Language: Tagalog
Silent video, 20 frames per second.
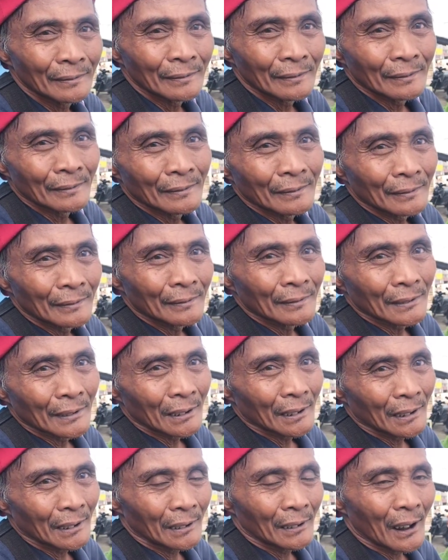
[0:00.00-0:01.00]
Ay, yung misis niyo
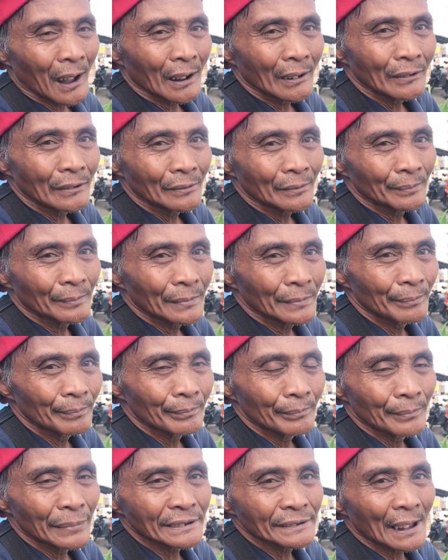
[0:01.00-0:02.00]
kilala? Oo, ako.
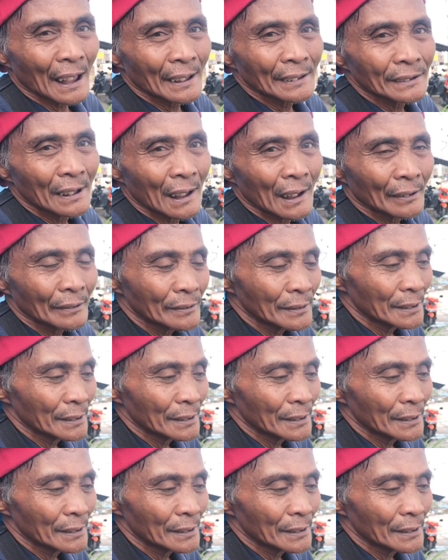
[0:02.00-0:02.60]
Anong pangalan yung misis